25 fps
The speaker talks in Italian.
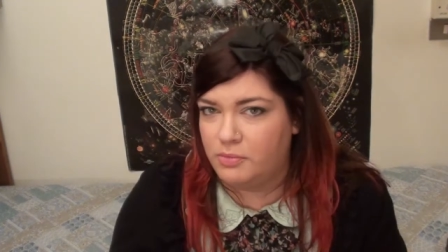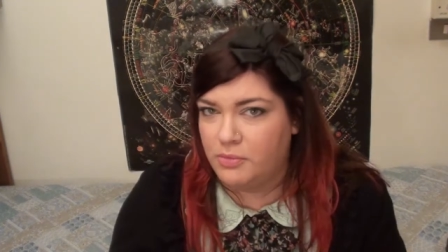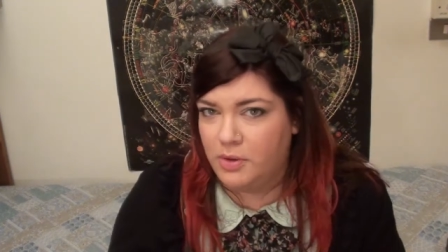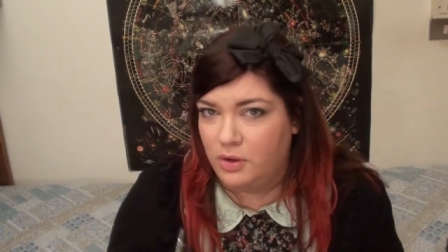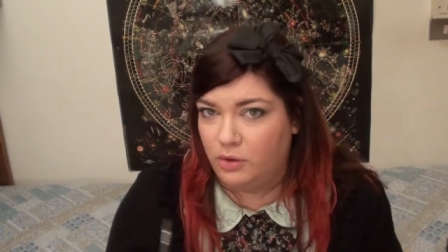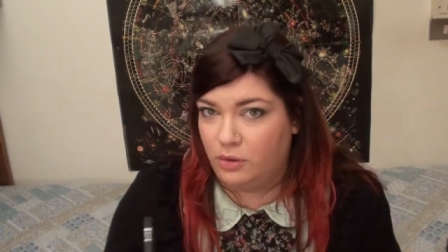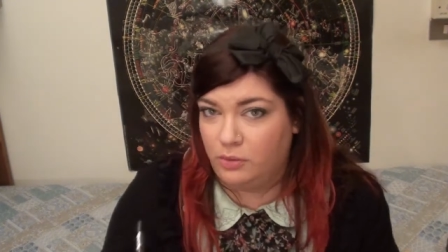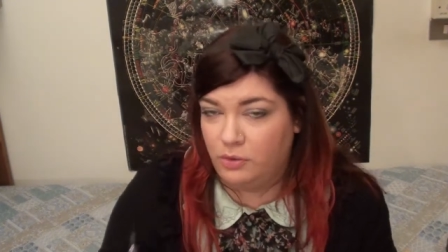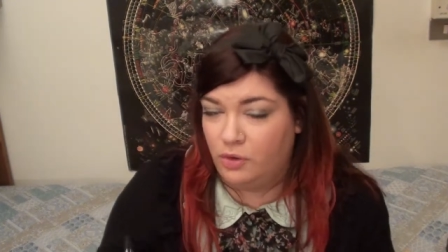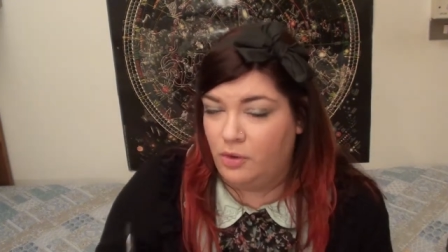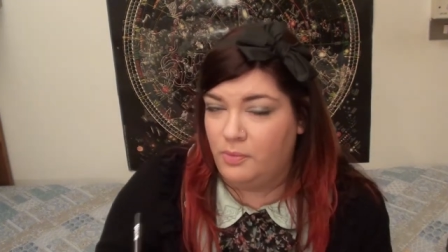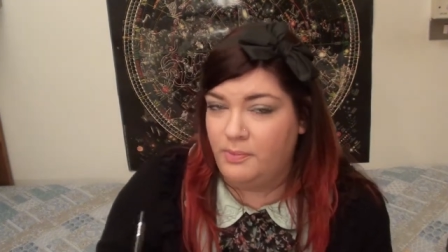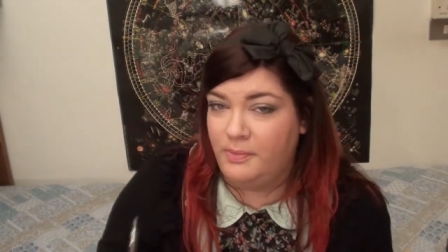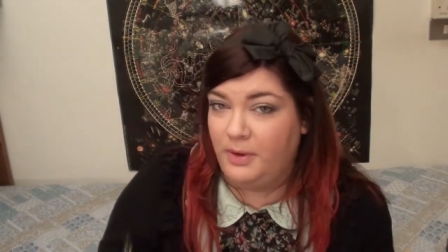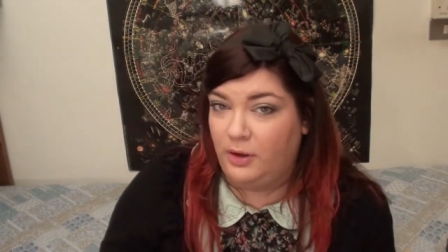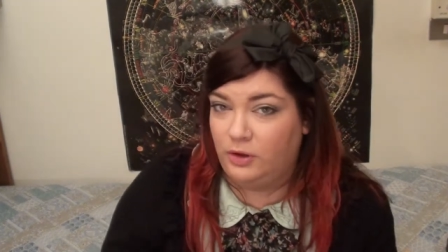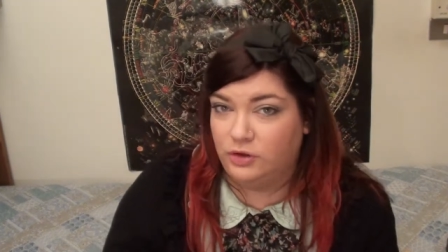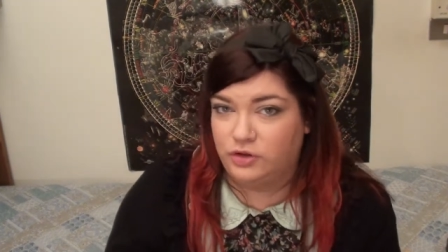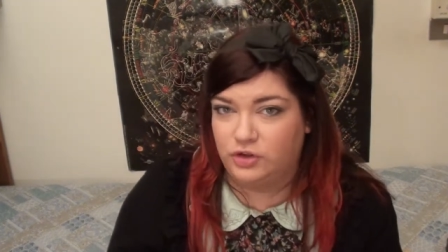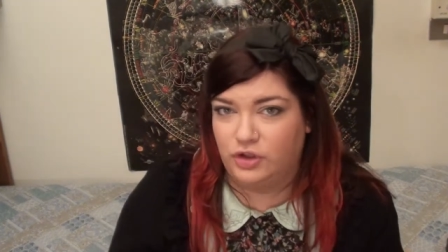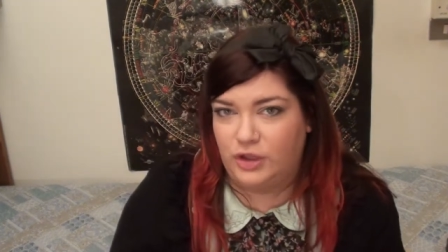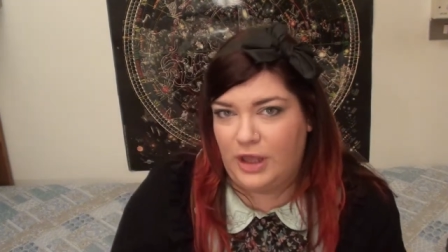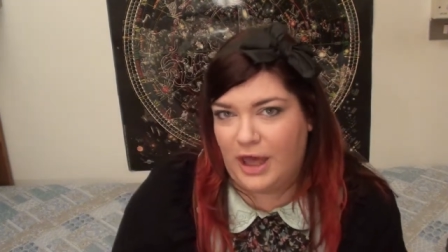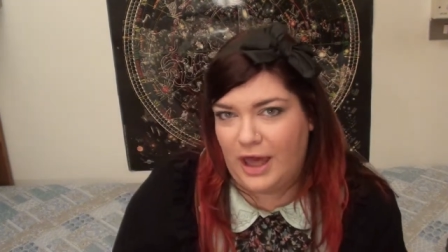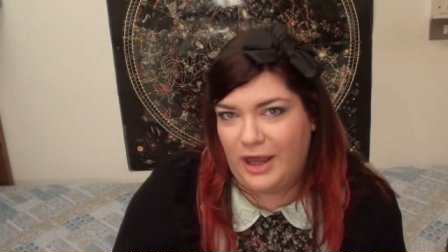non me lo
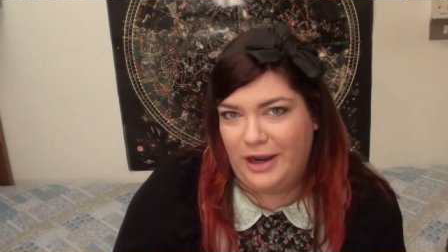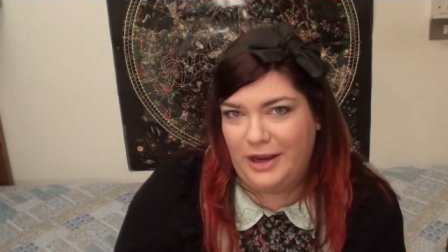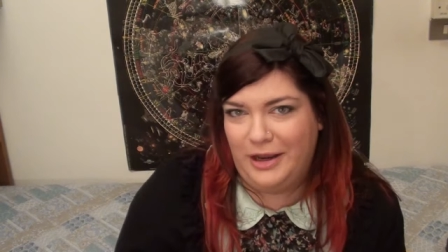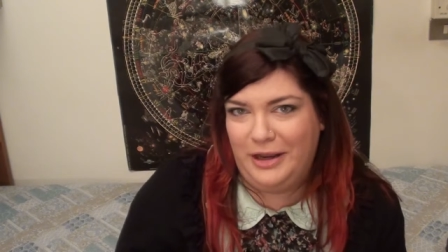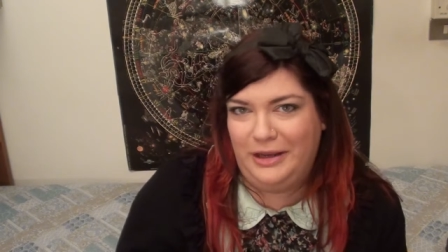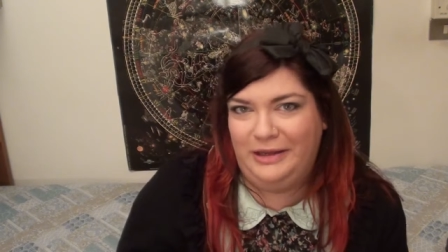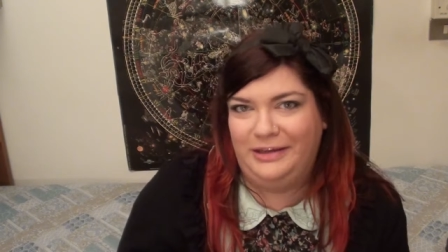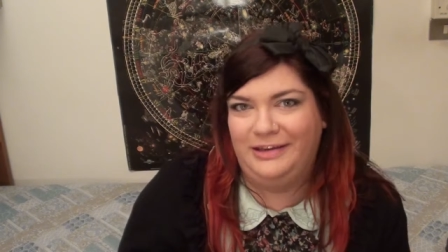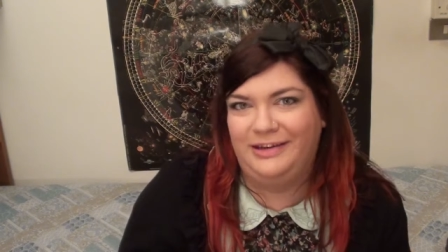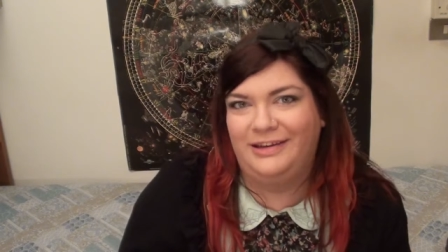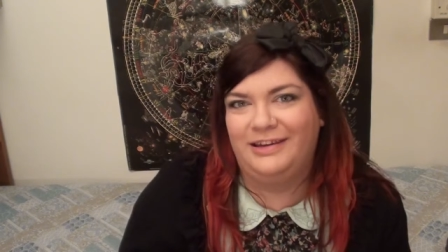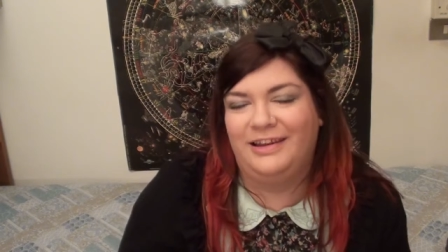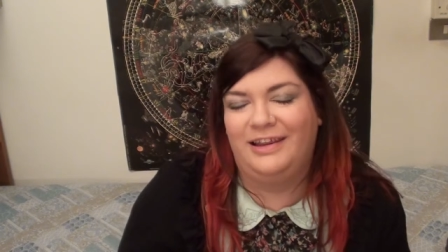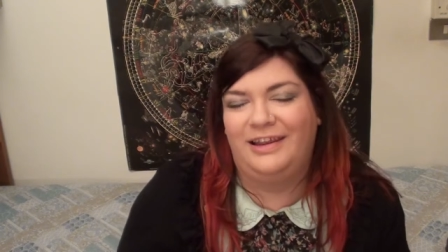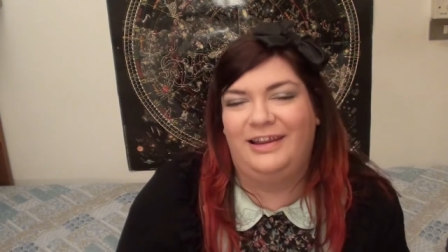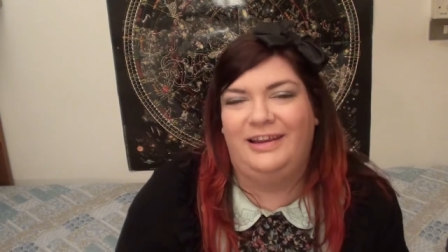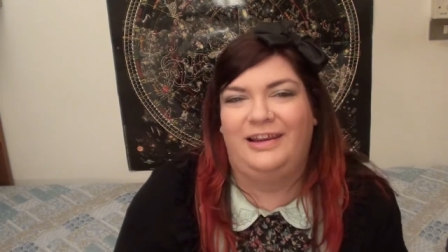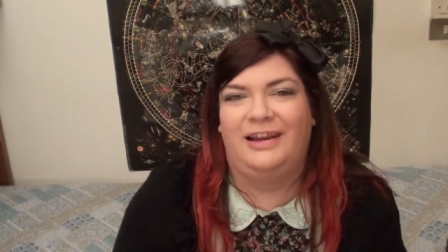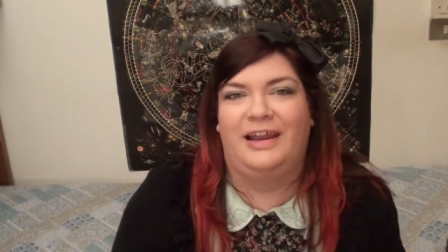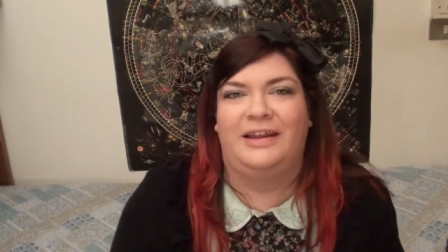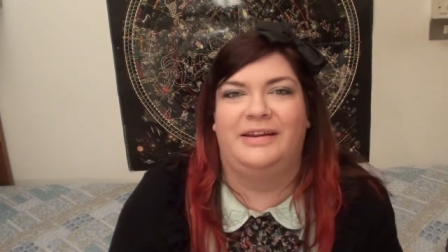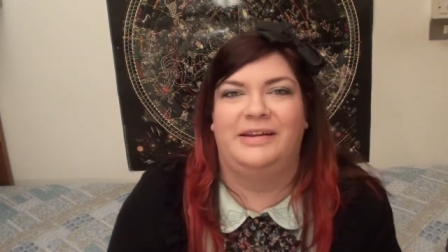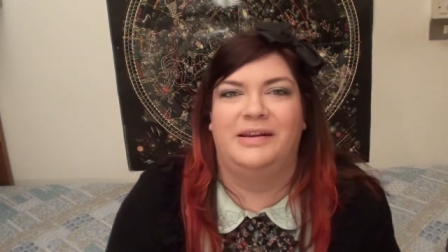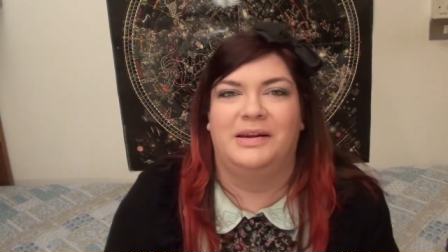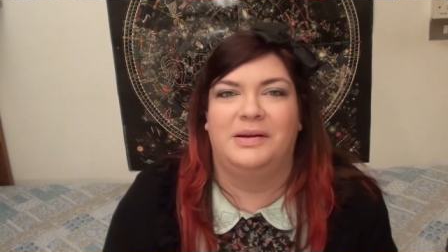so dare il
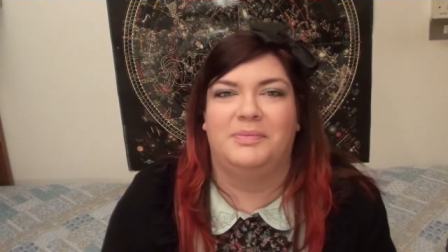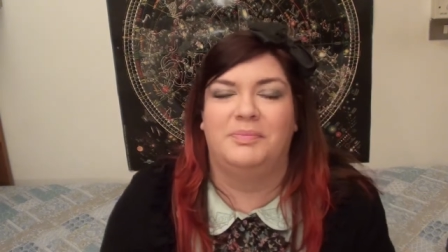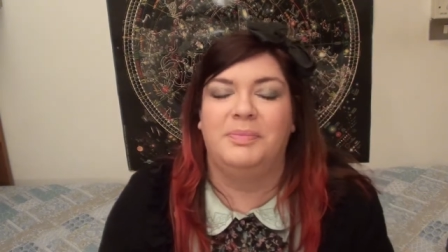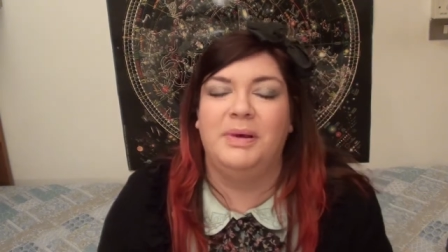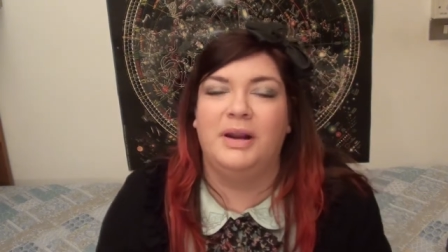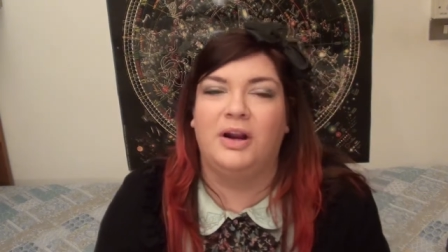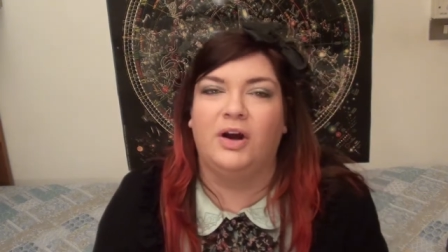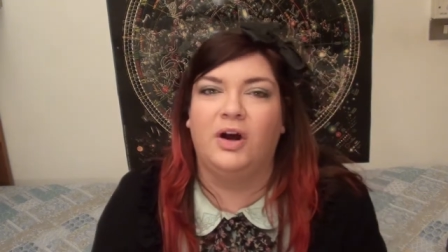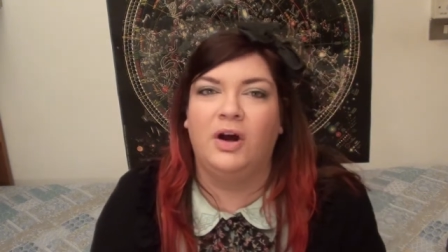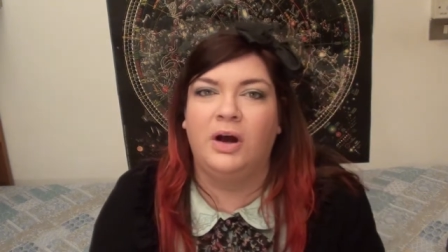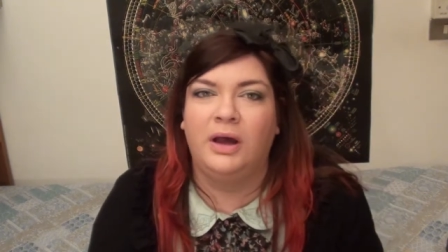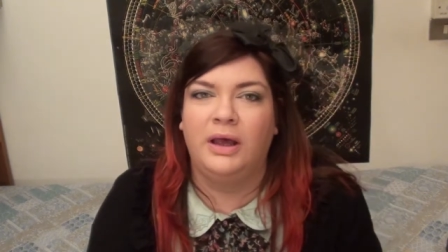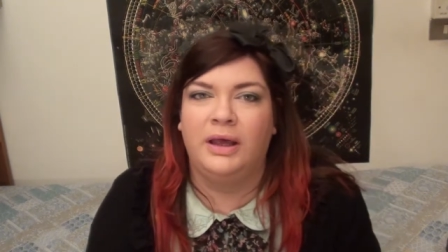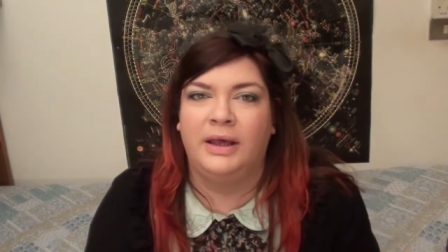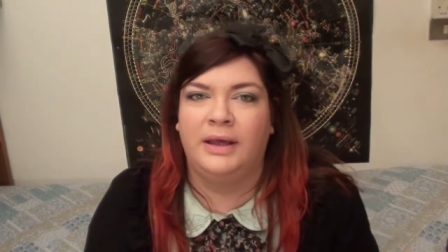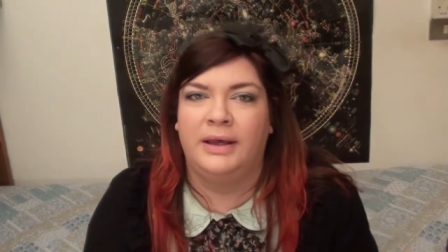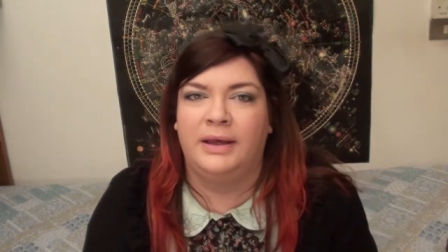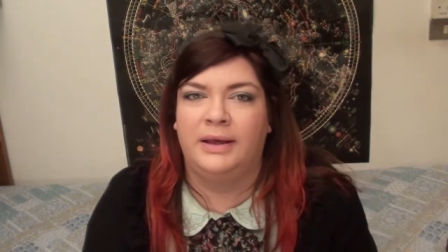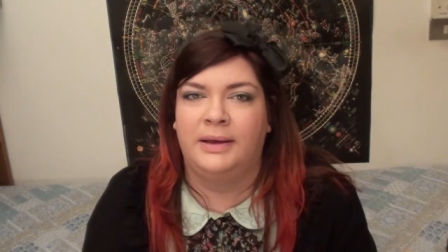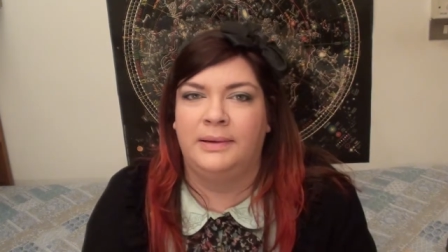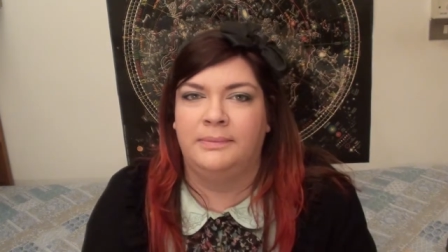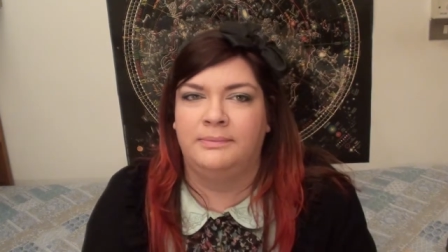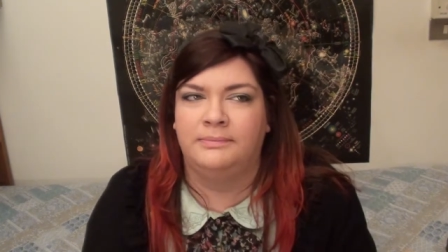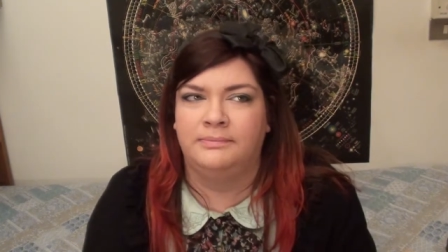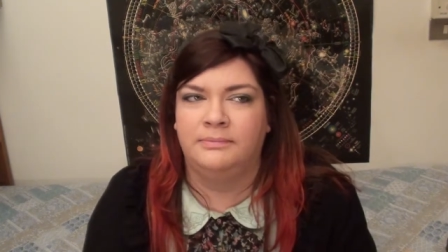eyeliner, però
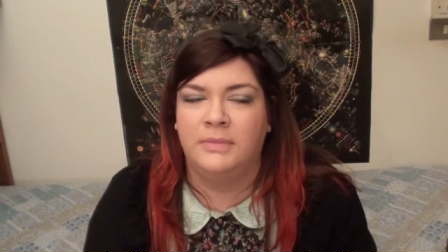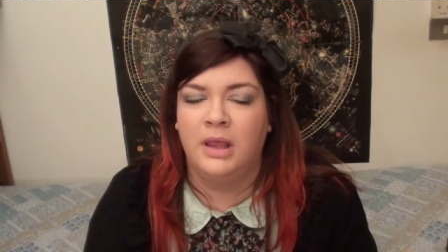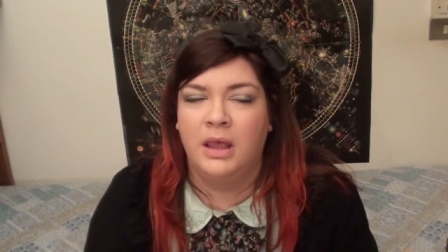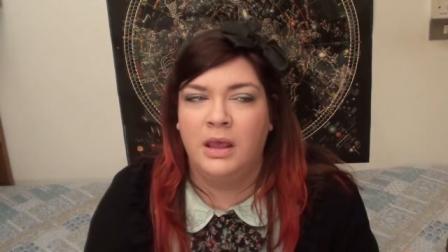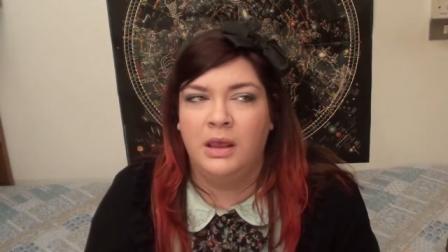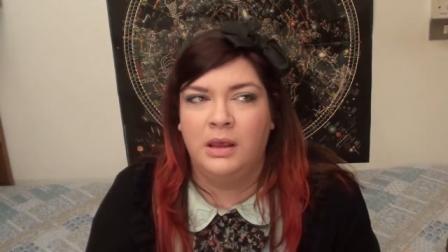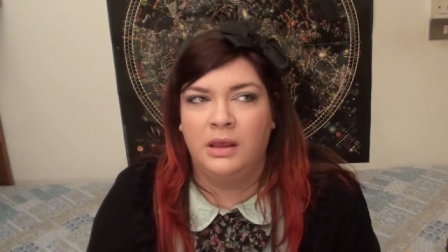ehm,